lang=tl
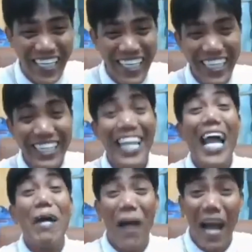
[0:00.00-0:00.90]
okay,
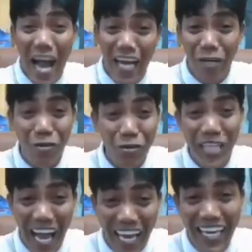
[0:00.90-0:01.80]
na
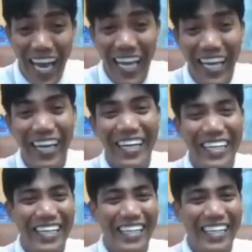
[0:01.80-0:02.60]
nakapangalan ho sa akin. Ha?